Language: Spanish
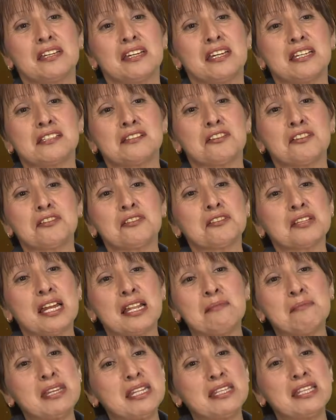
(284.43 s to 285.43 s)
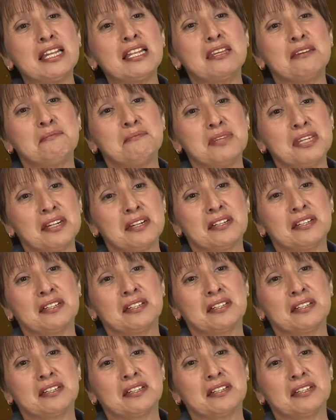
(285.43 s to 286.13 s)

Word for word: estoy totalmente limpia.